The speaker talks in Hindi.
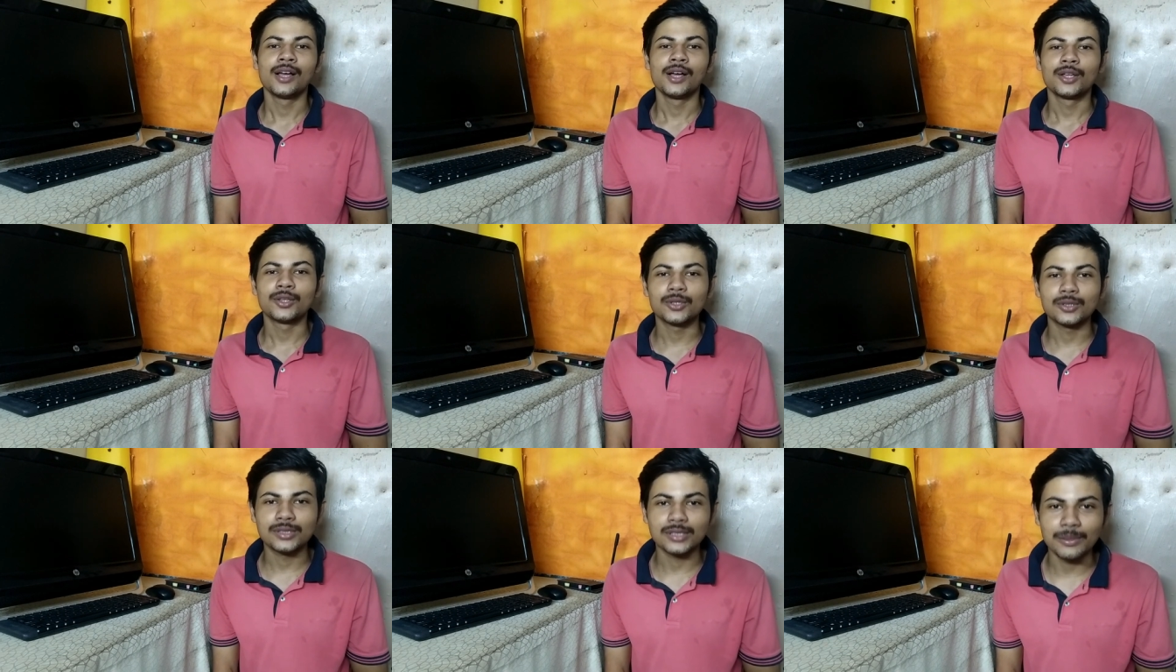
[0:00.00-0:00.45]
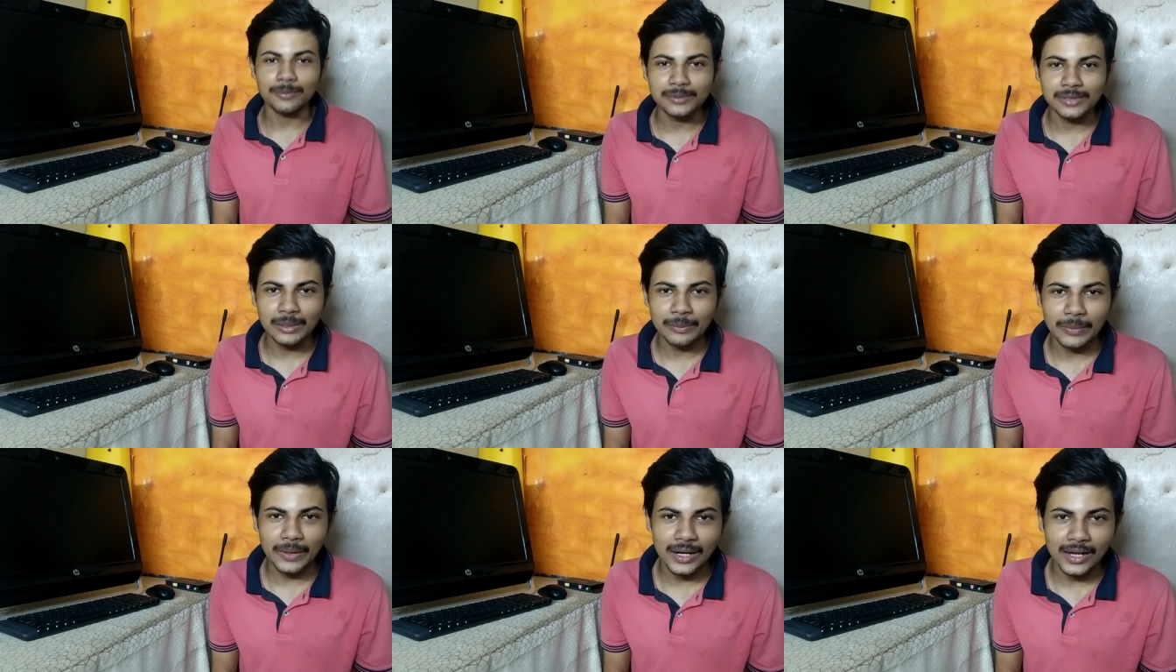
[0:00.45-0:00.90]
तो सबसे
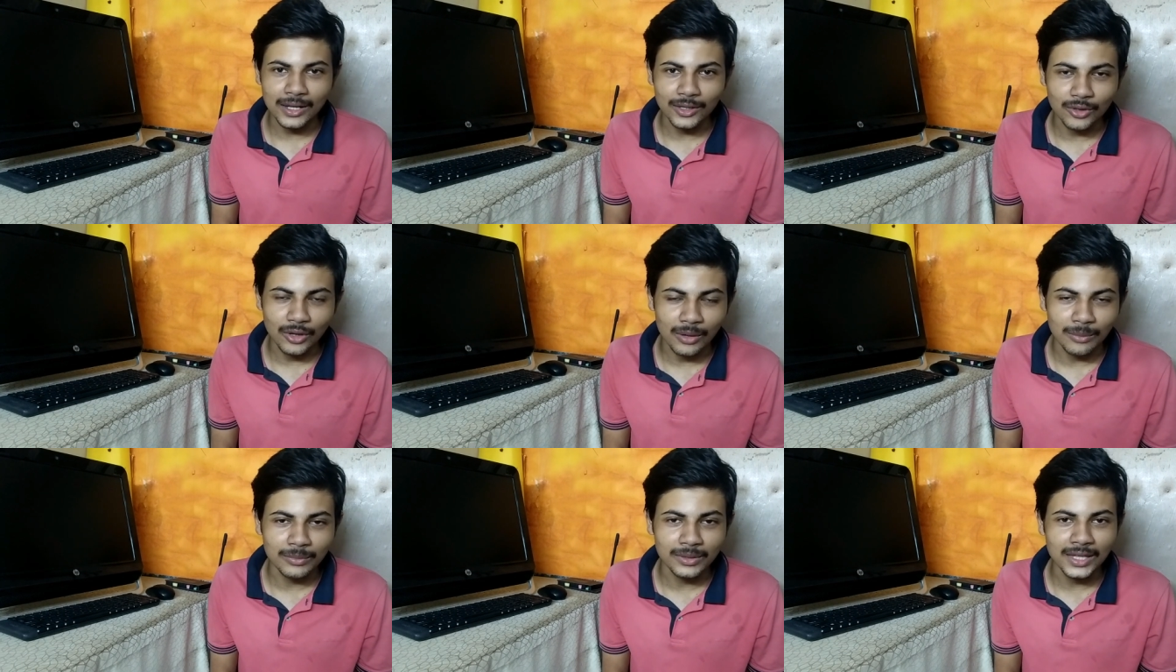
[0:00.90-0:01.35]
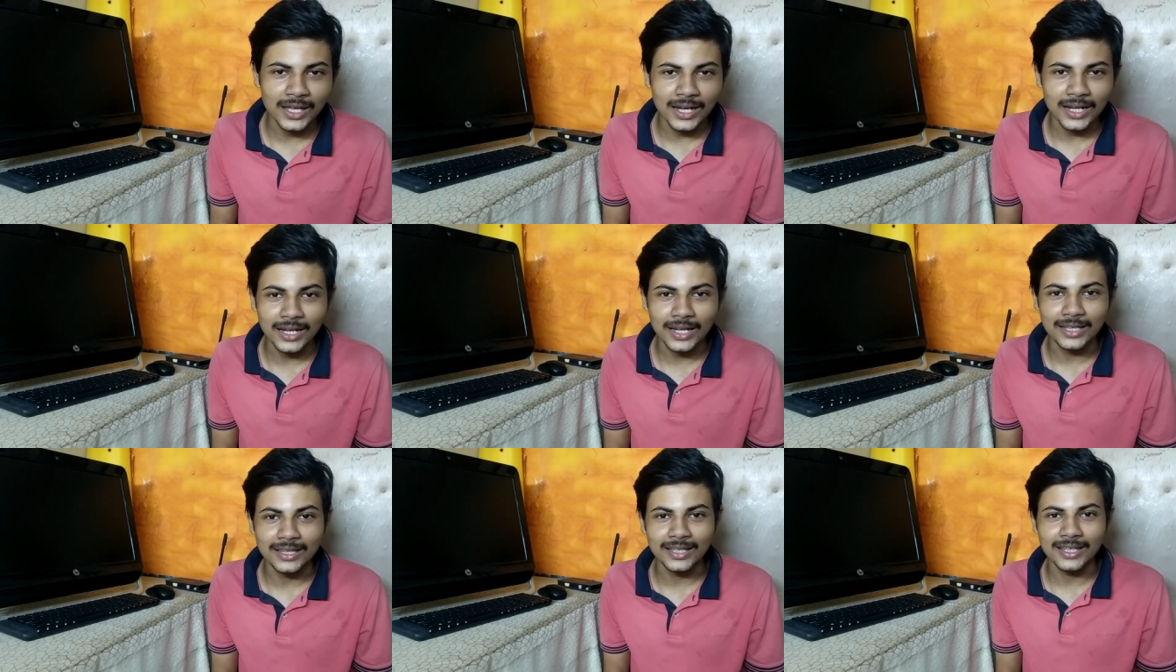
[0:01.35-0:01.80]
पहले तो हम देख
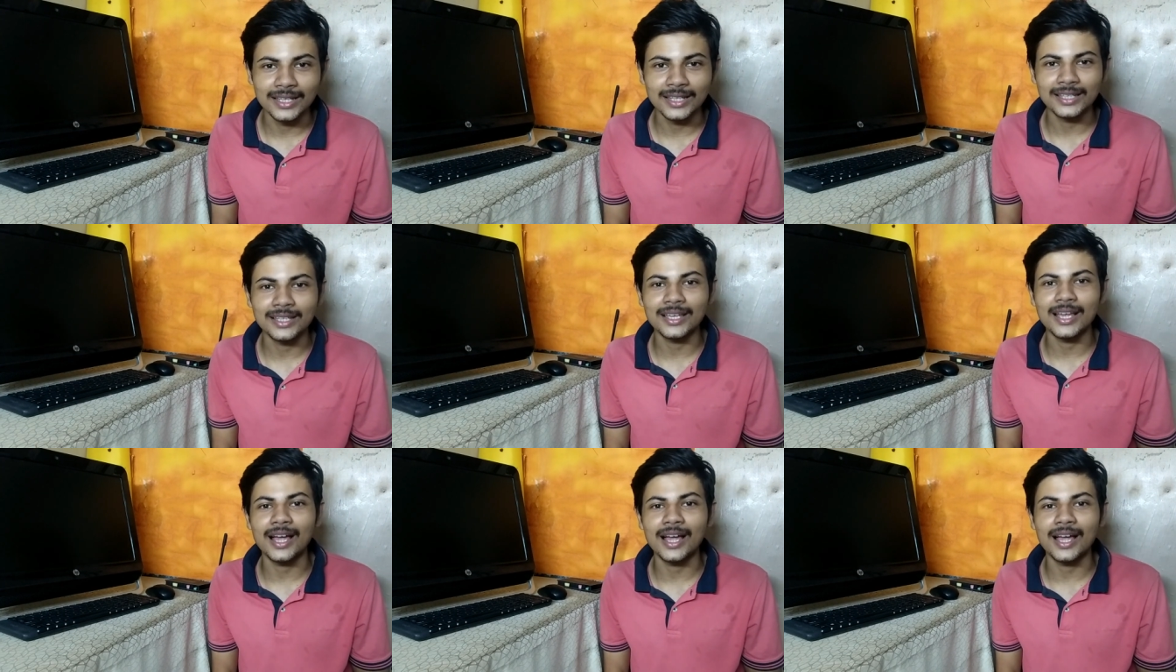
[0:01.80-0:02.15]
लेते हैं कि